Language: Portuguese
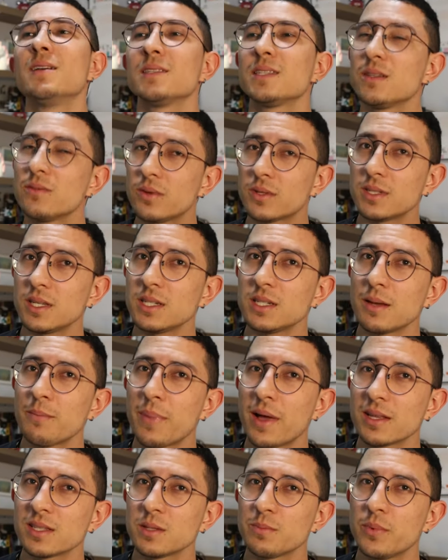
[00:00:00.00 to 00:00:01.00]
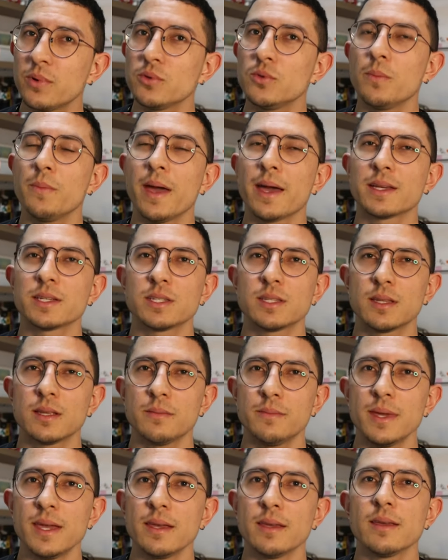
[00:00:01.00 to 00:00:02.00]
Se você já participou do MECT
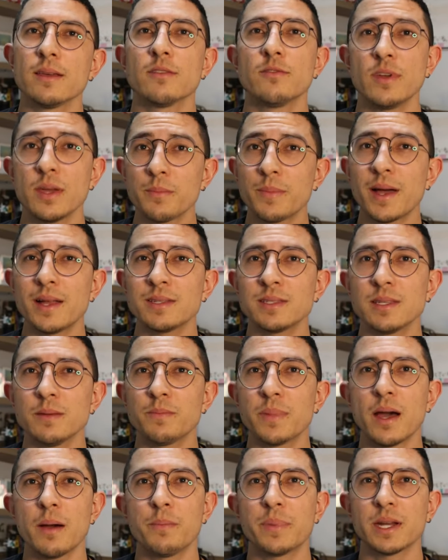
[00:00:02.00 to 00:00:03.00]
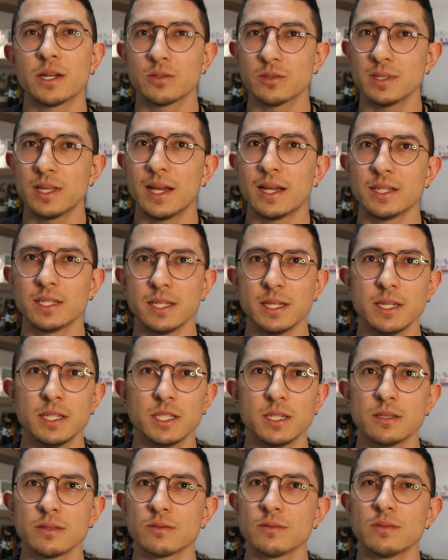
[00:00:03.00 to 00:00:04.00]
também, vem participar para ajudar a
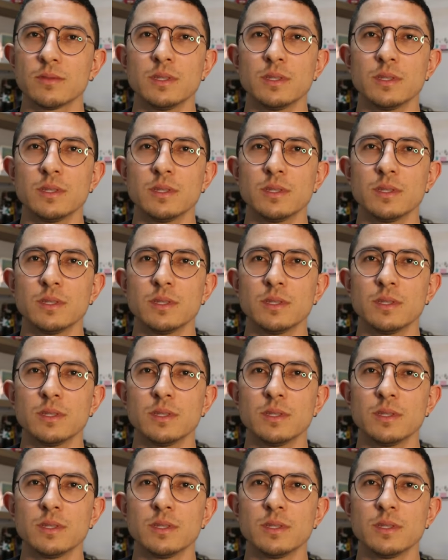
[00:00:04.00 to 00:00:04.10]
gente,